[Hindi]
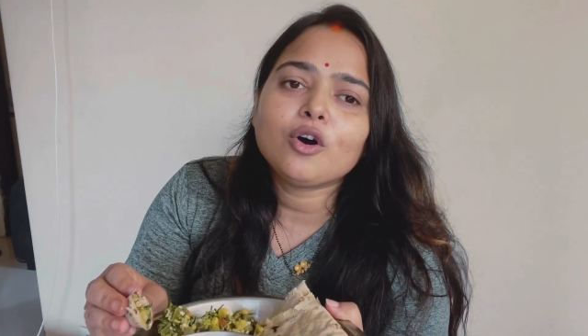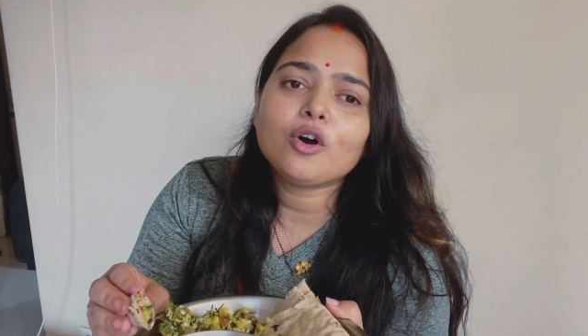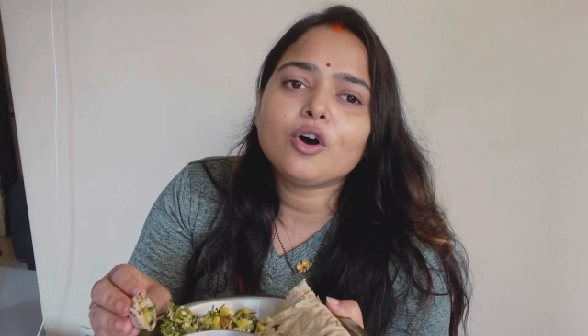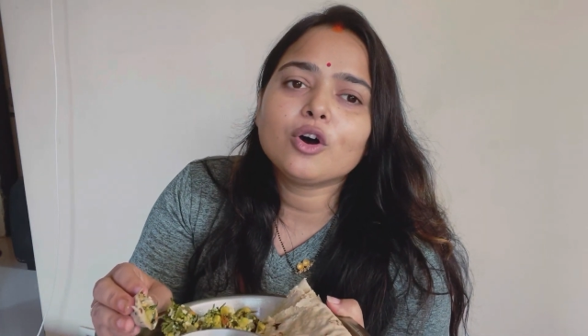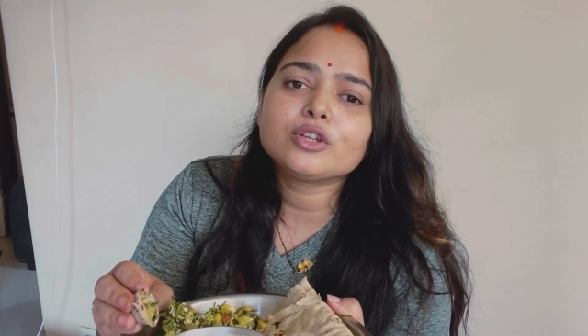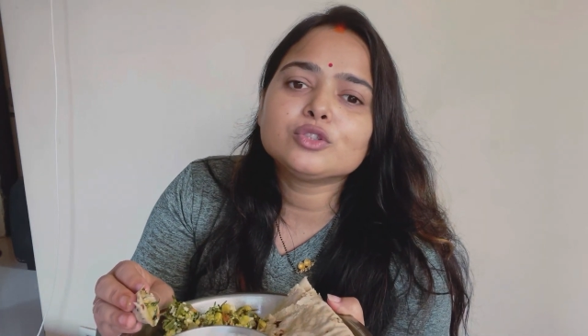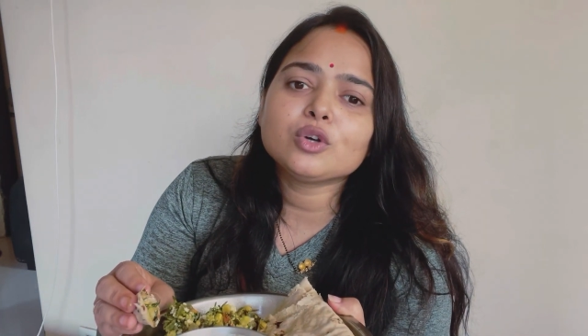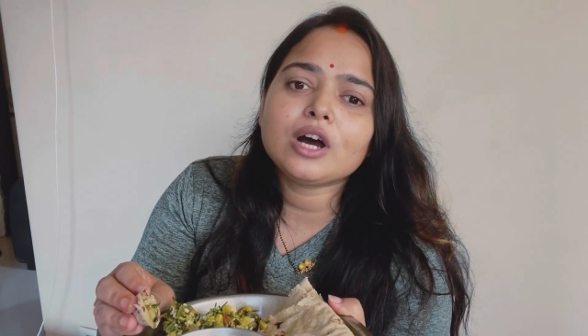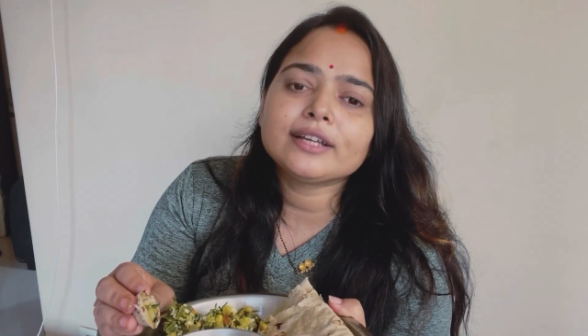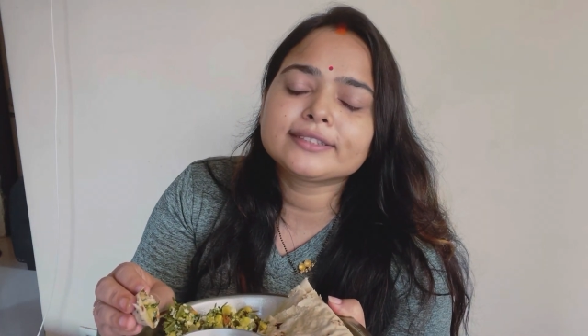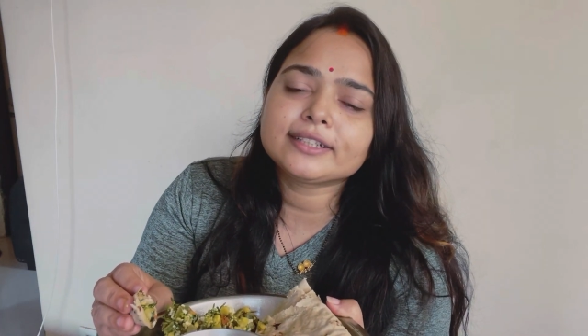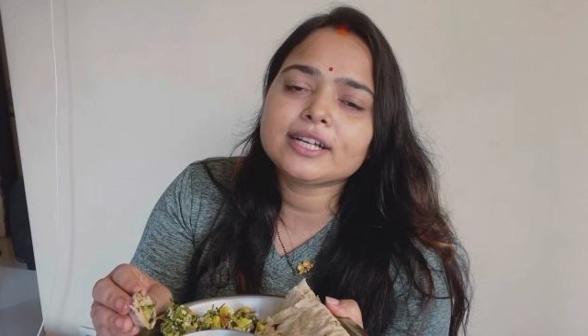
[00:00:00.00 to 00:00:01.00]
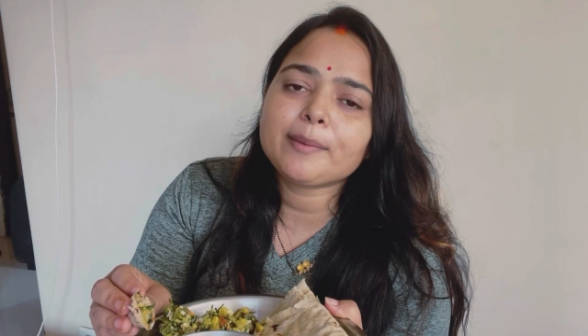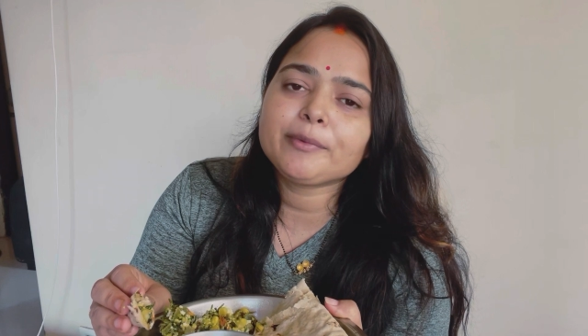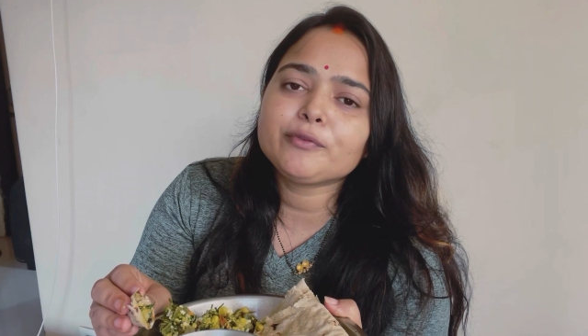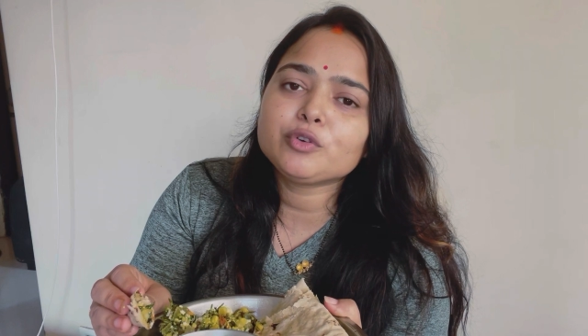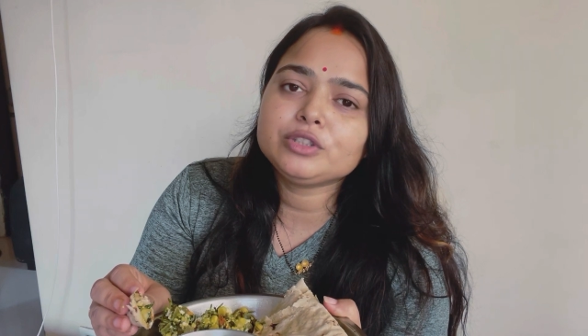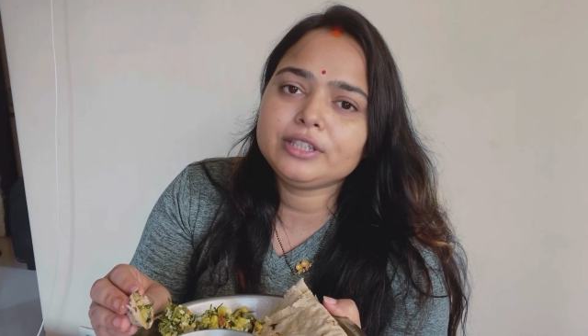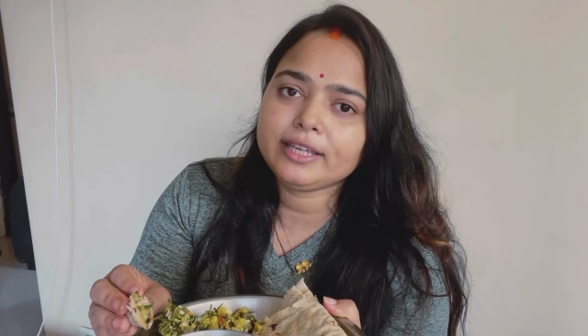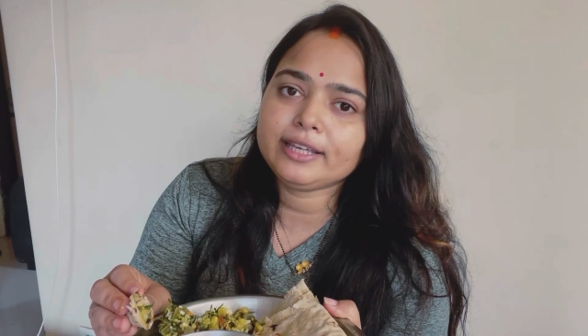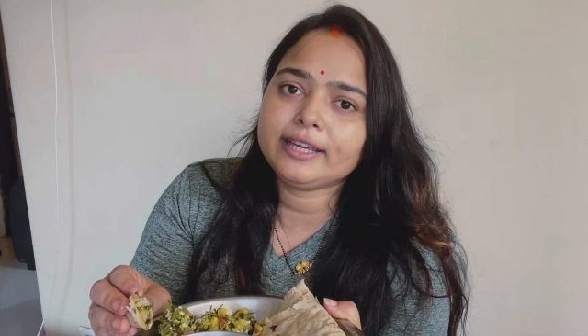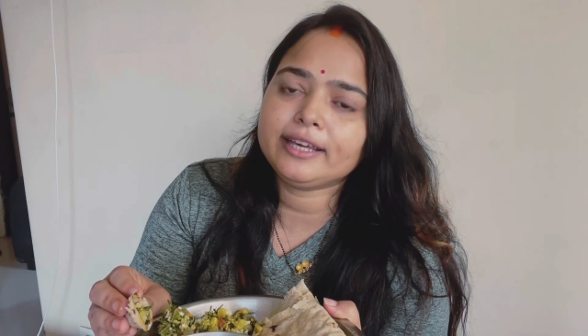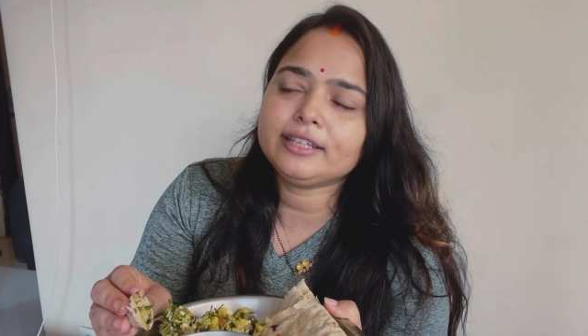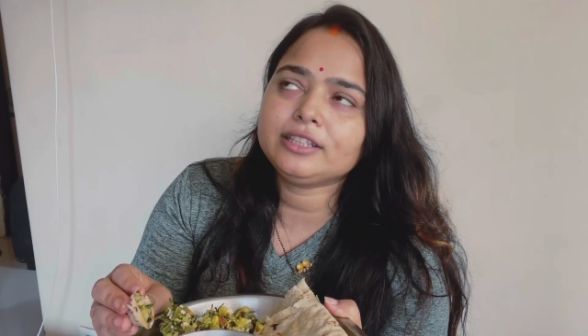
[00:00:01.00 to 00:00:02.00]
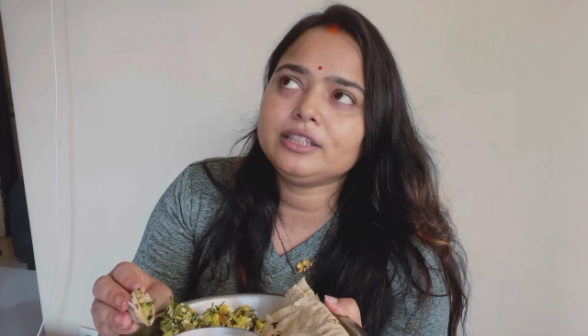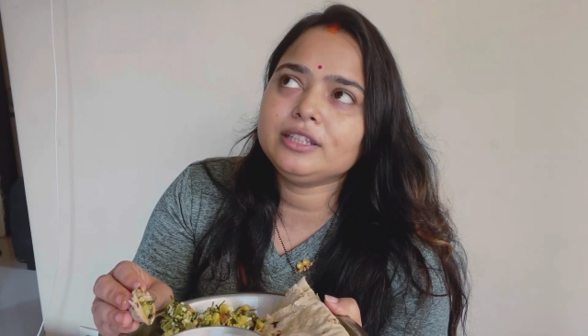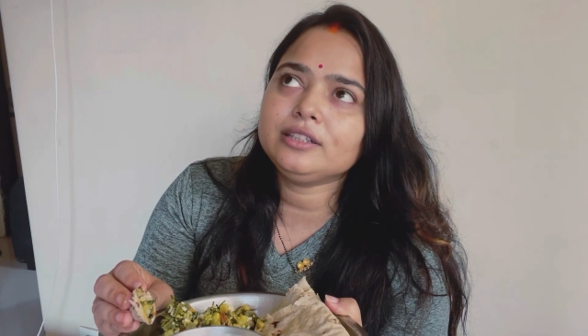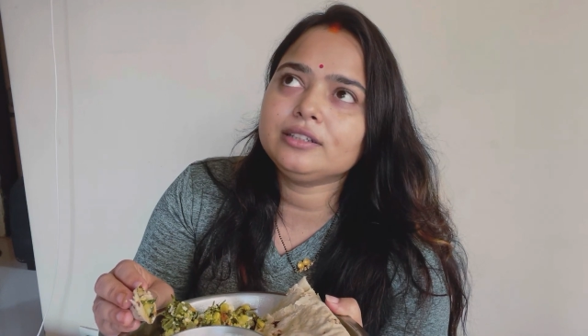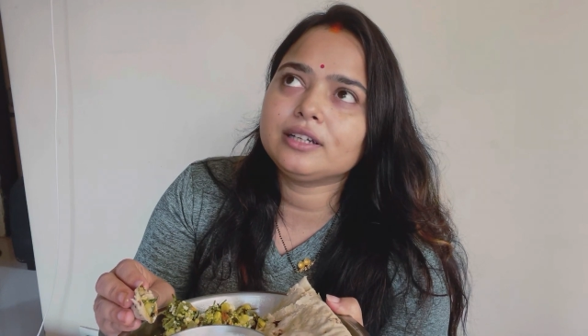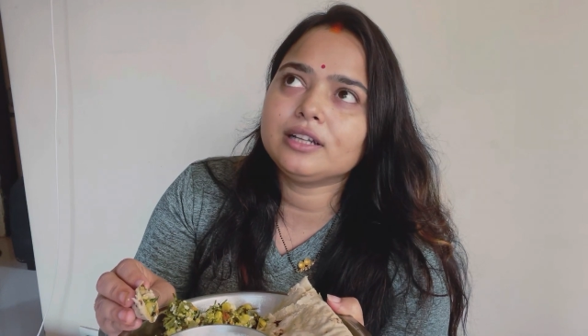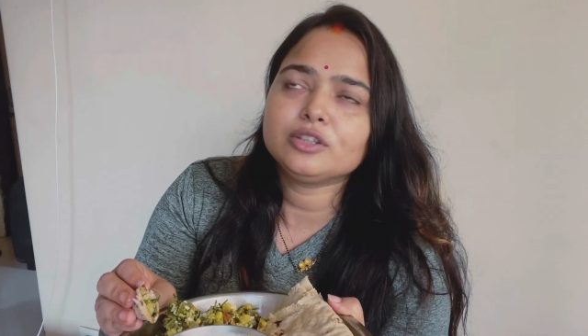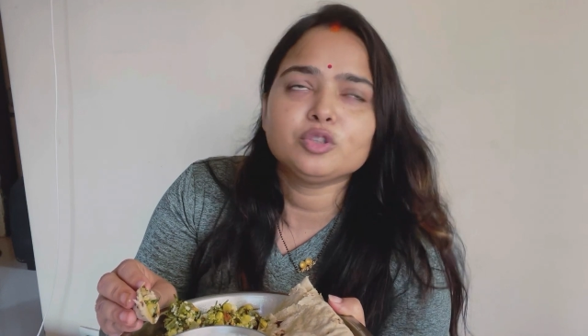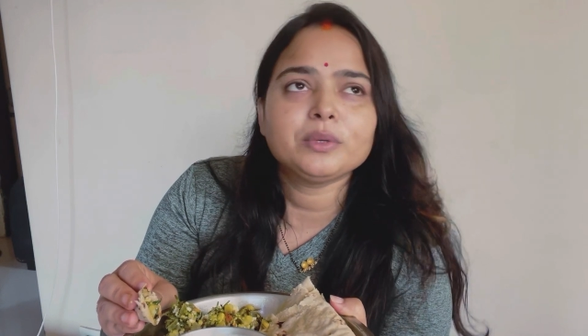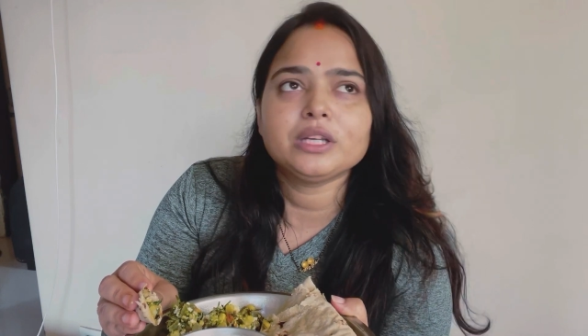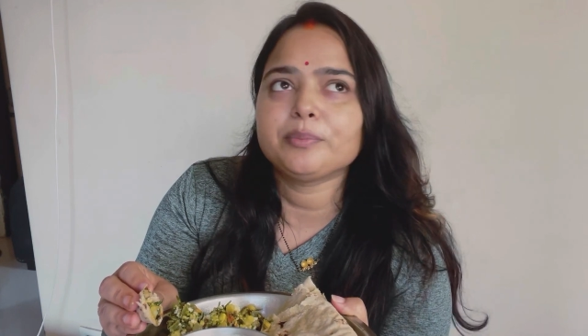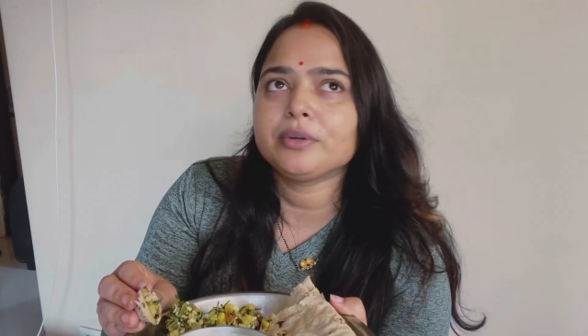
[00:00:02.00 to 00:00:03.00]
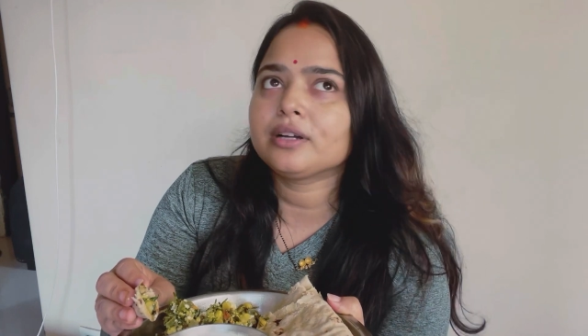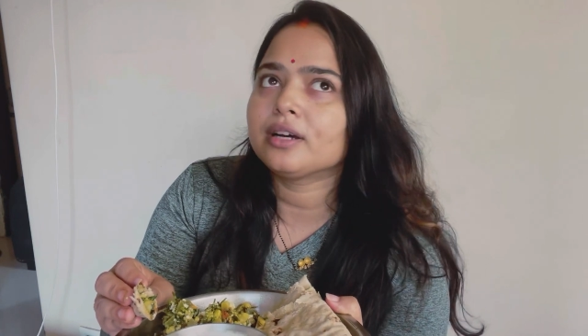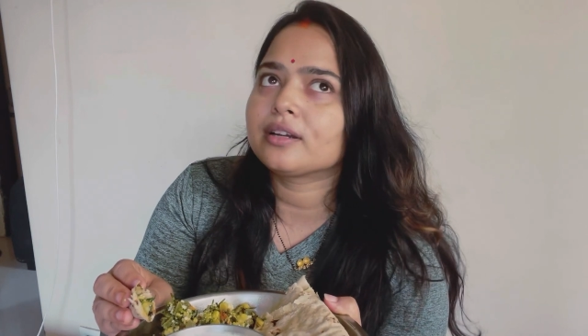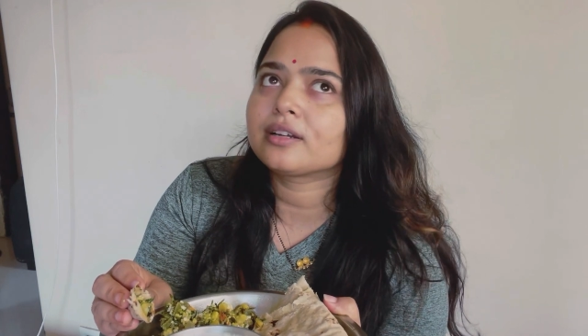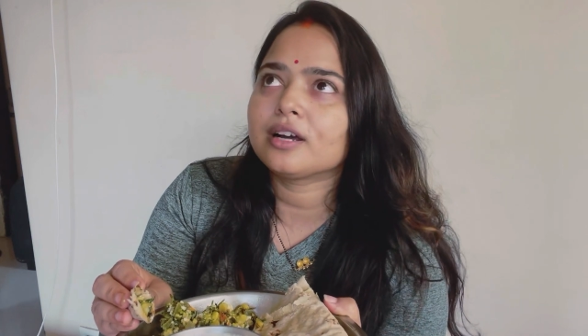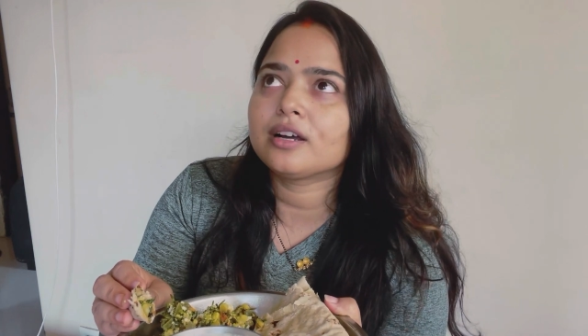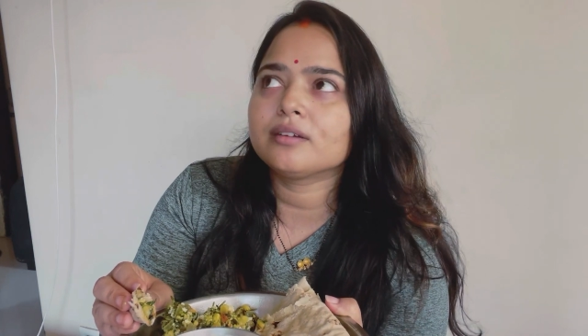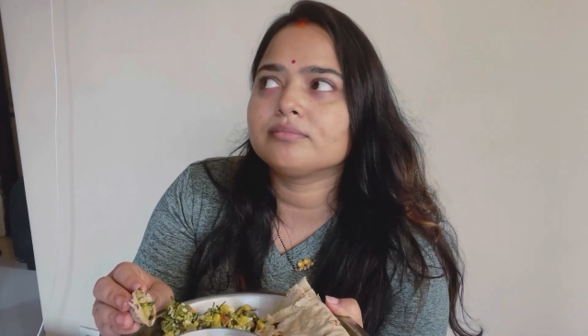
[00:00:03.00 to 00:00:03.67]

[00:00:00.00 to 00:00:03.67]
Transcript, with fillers: और जो आज का काम है वो ये है कि कल तो मैंने अपना घर का